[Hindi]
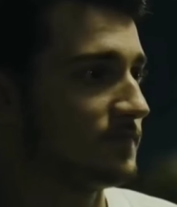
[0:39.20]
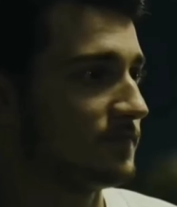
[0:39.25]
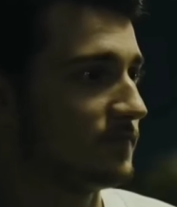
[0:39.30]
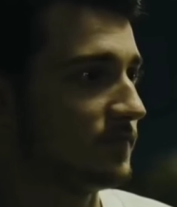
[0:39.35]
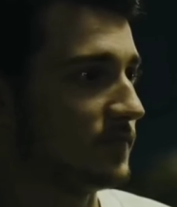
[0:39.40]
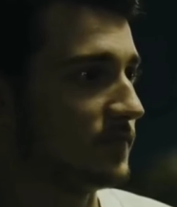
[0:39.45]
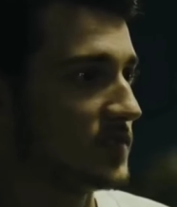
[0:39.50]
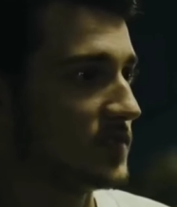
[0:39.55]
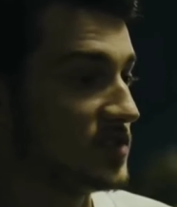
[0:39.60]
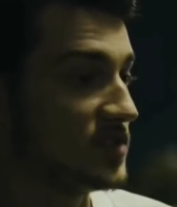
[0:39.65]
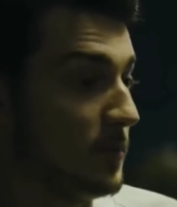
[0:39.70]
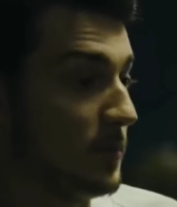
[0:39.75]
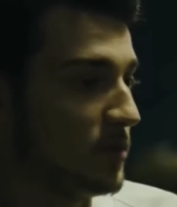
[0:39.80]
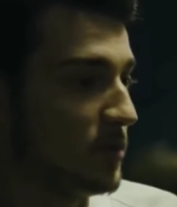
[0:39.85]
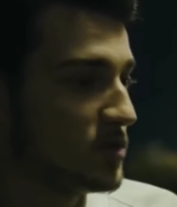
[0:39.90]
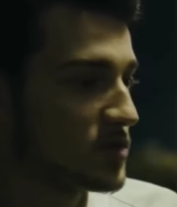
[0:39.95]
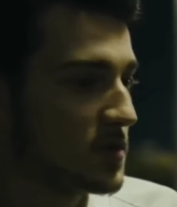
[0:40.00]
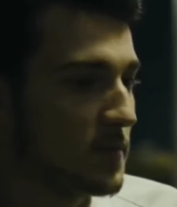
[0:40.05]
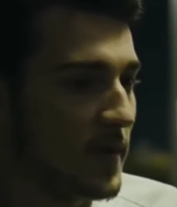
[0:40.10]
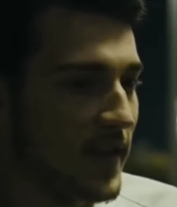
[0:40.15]
और तीनों
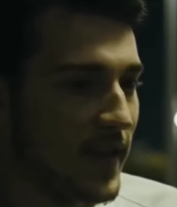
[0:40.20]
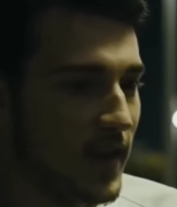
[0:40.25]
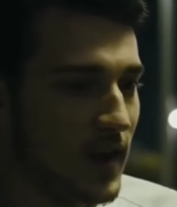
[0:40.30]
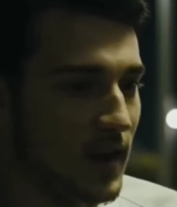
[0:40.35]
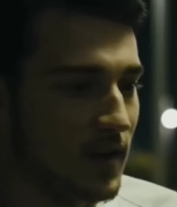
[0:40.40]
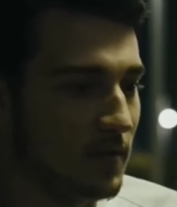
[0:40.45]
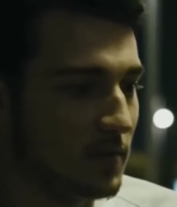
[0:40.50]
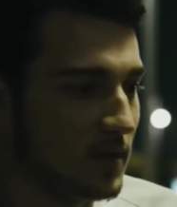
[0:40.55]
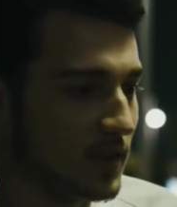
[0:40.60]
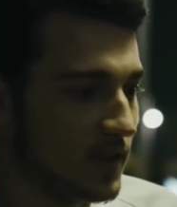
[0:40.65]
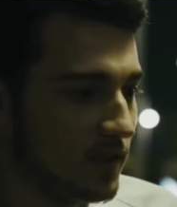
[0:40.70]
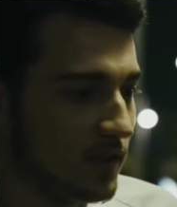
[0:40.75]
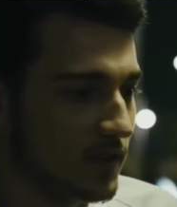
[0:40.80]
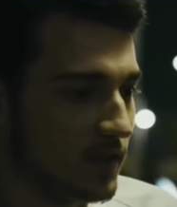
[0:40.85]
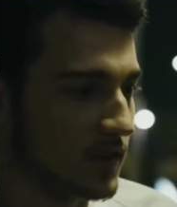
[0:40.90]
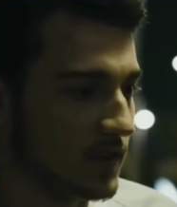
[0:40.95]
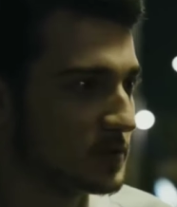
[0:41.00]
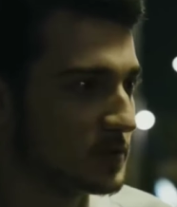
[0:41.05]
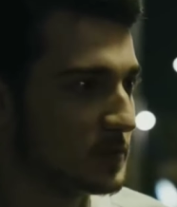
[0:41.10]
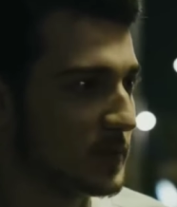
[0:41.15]
मिलकर खूब ड्रिंक करते
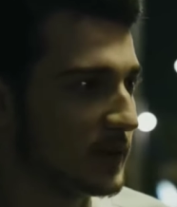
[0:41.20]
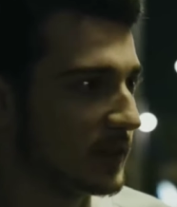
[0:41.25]
हैं